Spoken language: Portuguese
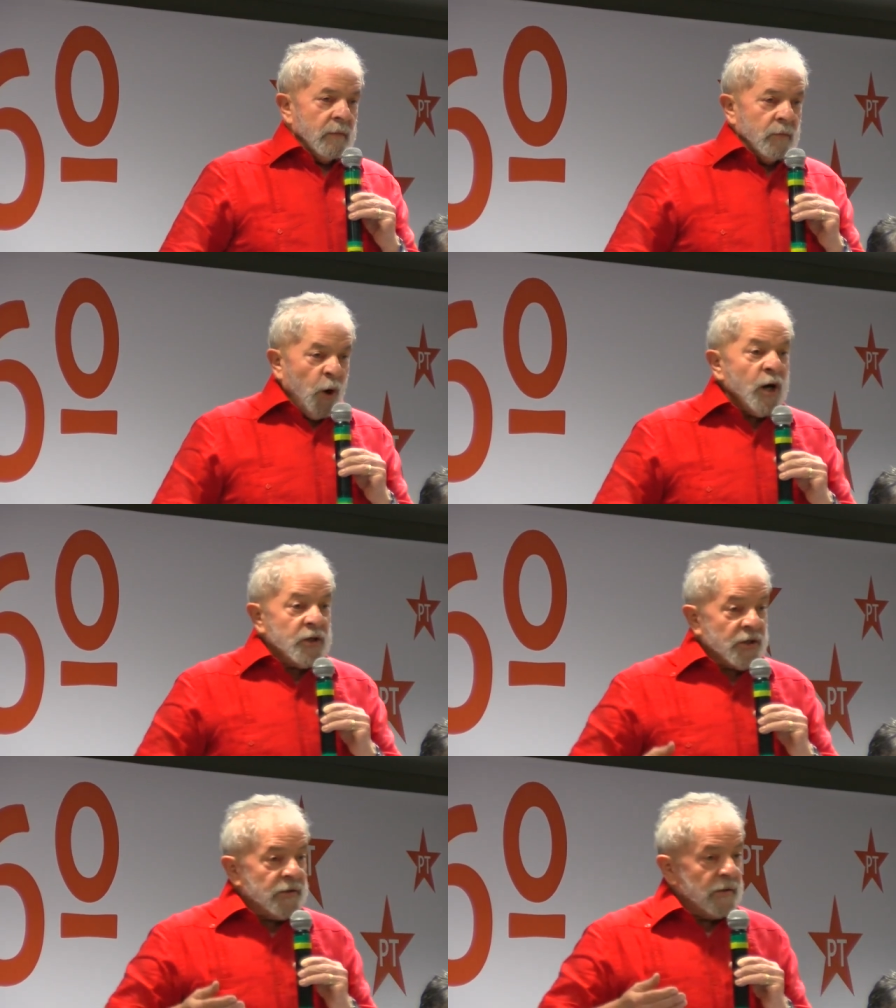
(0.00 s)

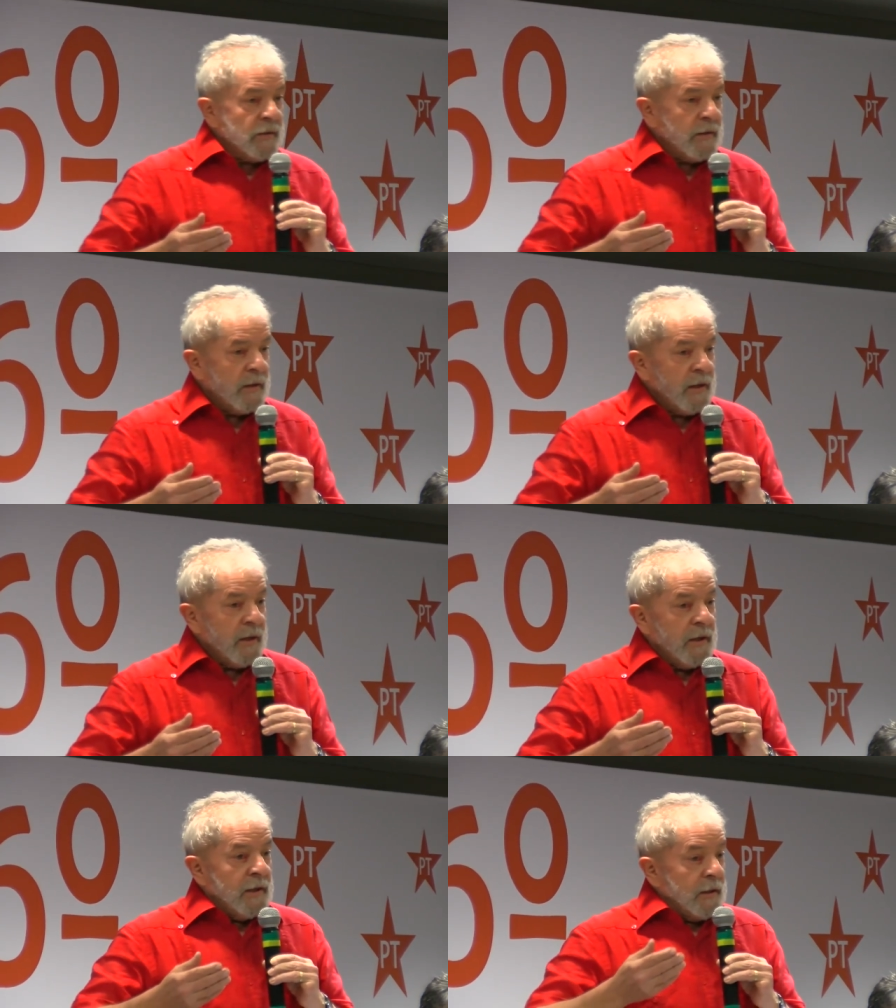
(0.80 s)
Nós,
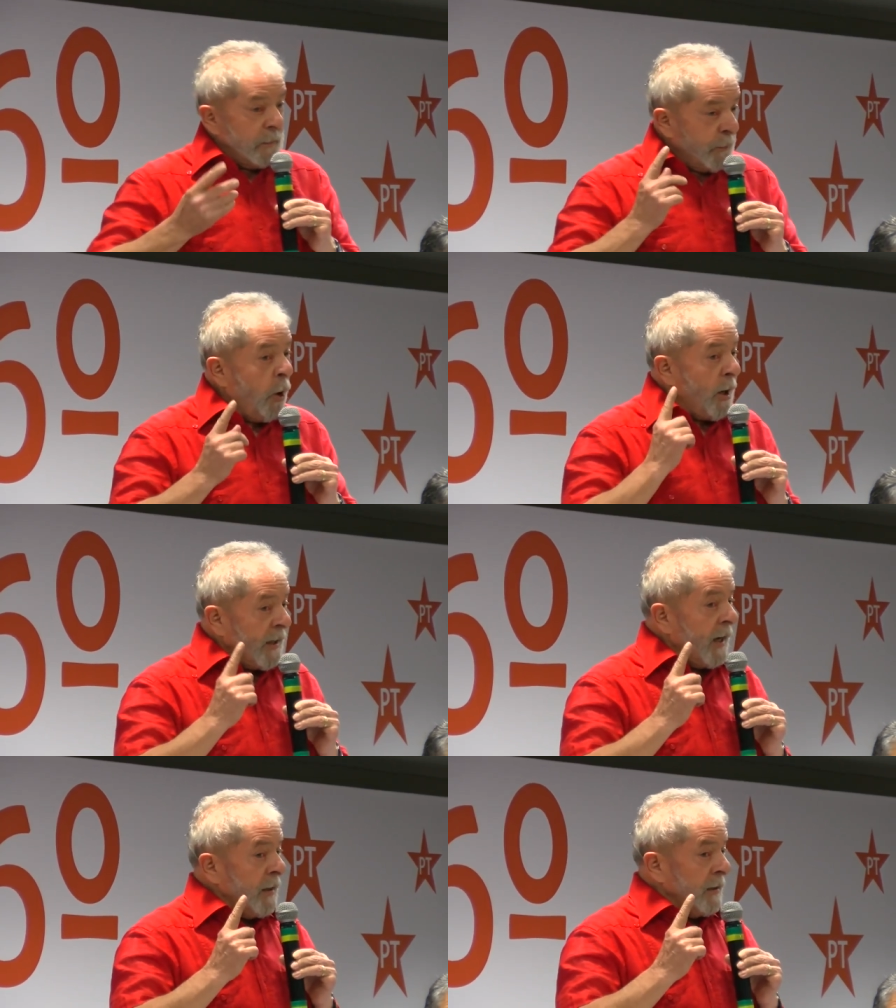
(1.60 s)

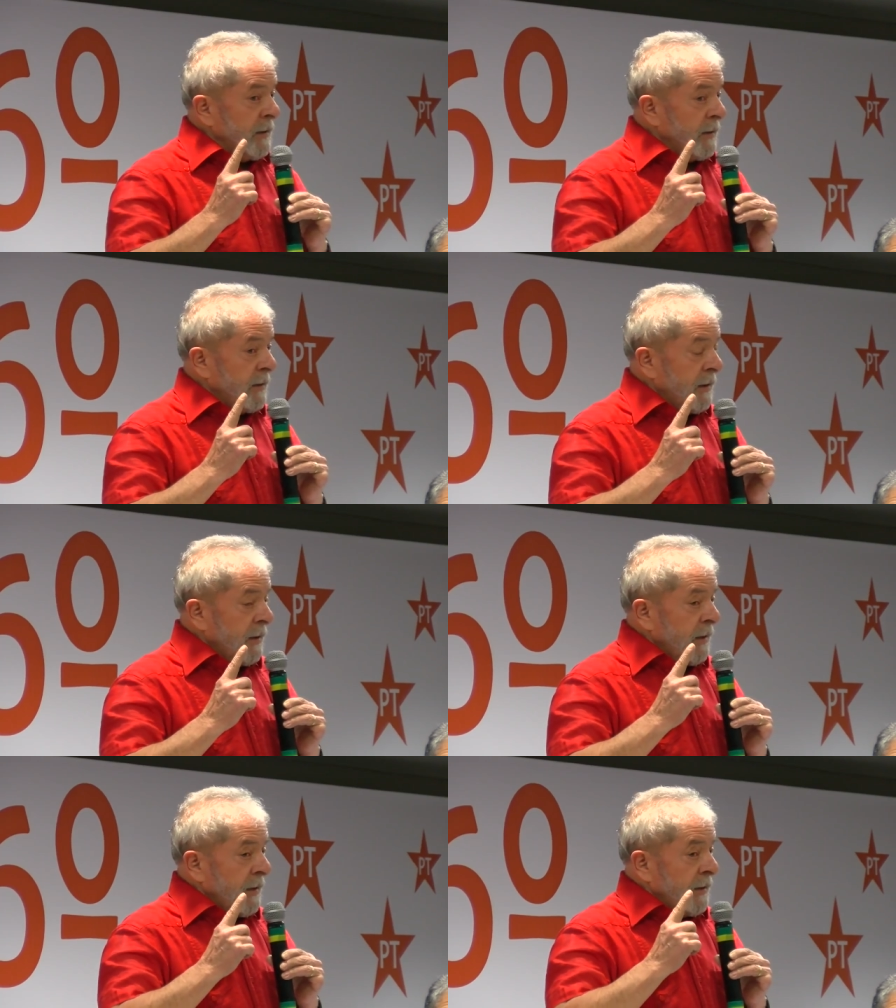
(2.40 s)
embora
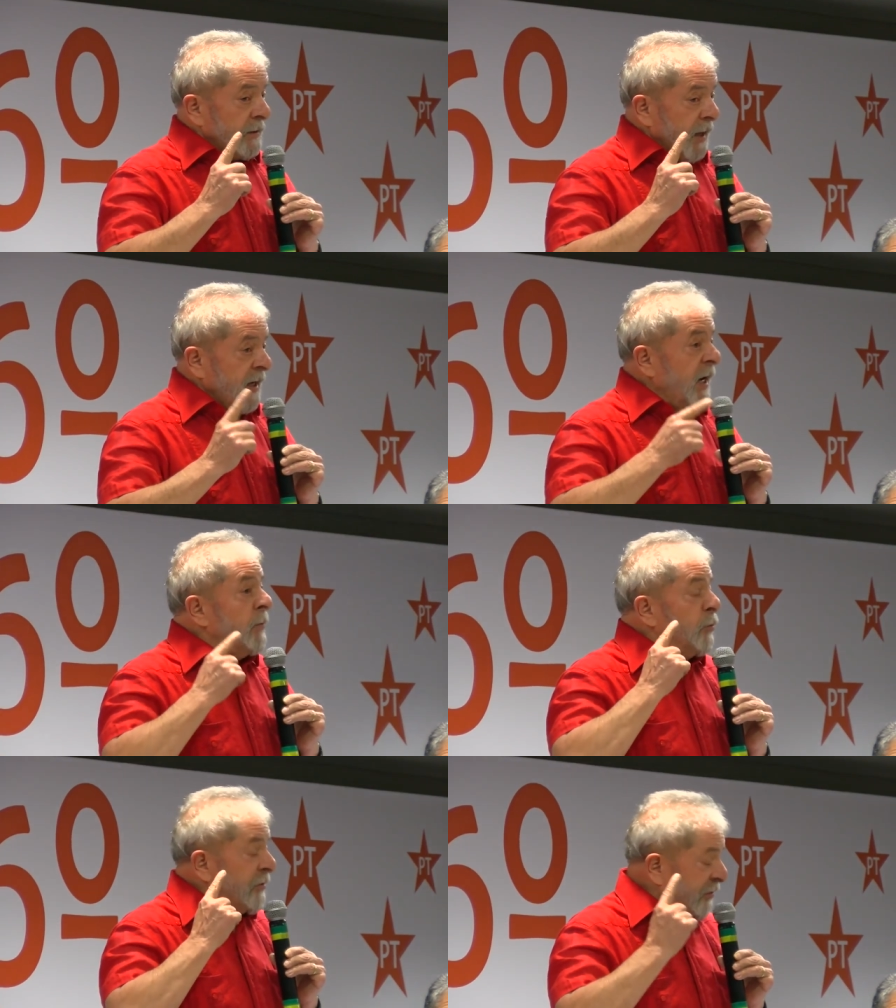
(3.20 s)

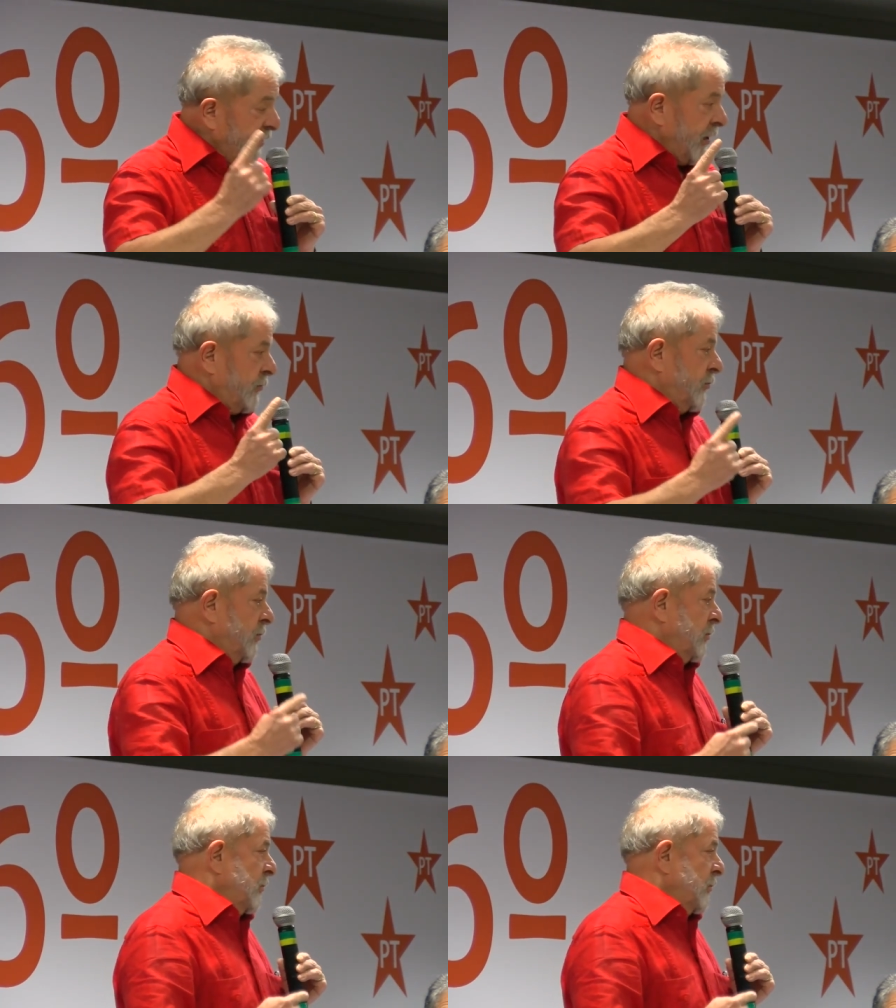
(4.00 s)
tenhamos feito,